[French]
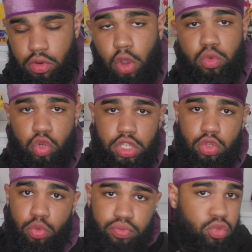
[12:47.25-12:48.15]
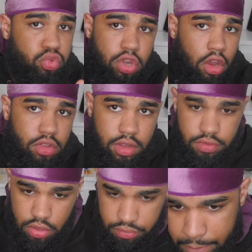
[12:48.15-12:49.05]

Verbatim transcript: Comme je le dis depuis tout à l'heure dans la vidéo.